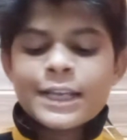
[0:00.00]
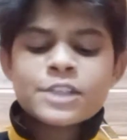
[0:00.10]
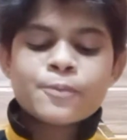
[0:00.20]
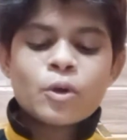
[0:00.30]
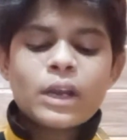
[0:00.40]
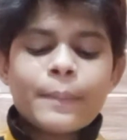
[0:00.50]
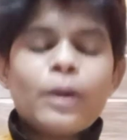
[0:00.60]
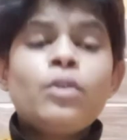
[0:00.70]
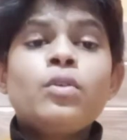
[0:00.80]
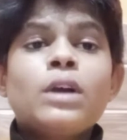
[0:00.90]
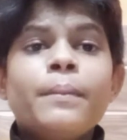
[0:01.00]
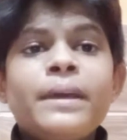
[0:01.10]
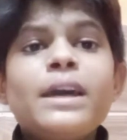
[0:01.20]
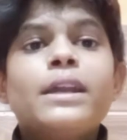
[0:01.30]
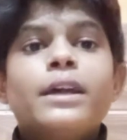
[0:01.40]
इज मोहन अबाउट टू कम
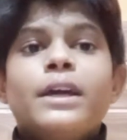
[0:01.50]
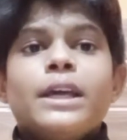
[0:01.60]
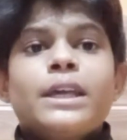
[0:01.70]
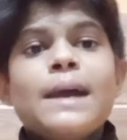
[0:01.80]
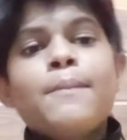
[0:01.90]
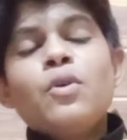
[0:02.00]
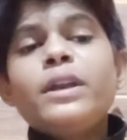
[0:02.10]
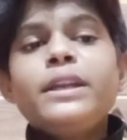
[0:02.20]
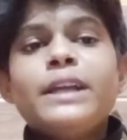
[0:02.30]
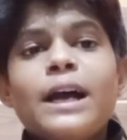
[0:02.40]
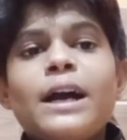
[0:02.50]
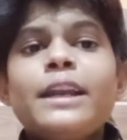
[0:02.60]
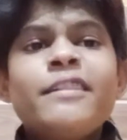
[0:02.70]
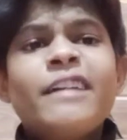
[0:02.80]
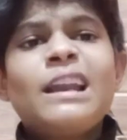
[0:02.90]
हेयर क्या मोहन यहाँ
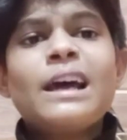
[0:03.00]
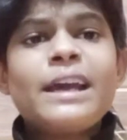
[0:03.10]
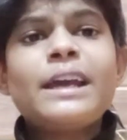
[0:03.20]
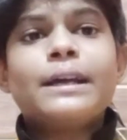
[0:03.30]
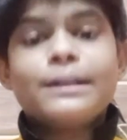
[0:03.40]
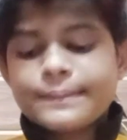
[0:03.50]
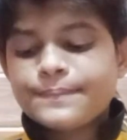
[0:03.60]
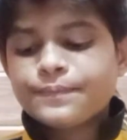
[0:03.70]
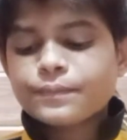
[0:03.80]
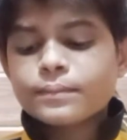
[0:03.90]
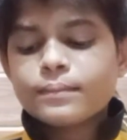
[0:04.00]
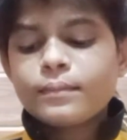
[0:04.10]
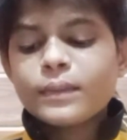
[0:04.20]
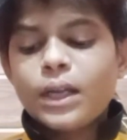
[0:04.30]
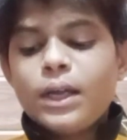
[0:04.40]
आने वाला है
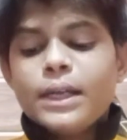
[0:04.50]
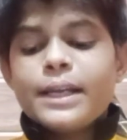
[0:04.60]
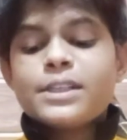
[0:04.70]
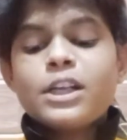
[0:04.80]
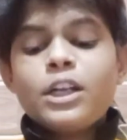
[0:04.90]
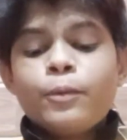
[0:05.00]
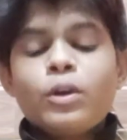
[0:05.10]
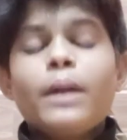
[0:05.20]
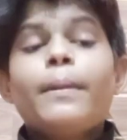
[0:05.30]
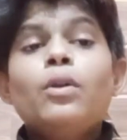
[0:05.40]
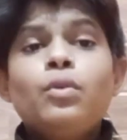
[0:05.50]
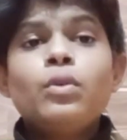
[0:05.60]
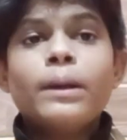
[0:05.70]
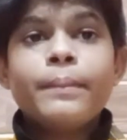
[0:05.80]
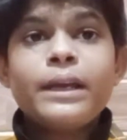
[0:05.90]
इजेंट मोहन अबाउट टू
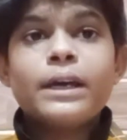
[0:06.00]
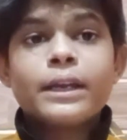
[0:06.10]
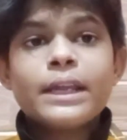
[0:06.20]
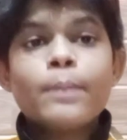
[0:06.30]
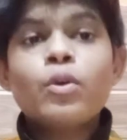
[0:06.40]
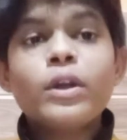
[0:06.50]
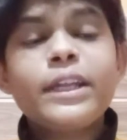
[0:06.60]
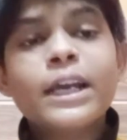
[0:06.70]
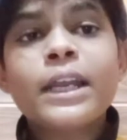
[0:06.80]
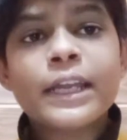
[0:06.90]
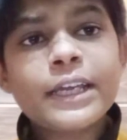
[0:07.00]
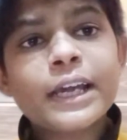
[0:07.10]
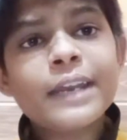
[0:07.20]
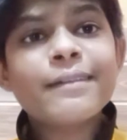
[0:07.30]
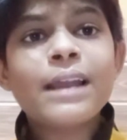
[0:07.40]
कम हेयर क्या मोहन यहाँ नहीं
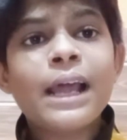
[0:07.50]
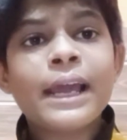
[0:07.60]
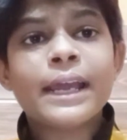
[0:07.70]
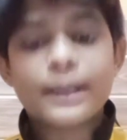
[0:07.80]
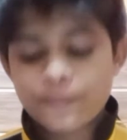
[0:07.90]
आने वाला है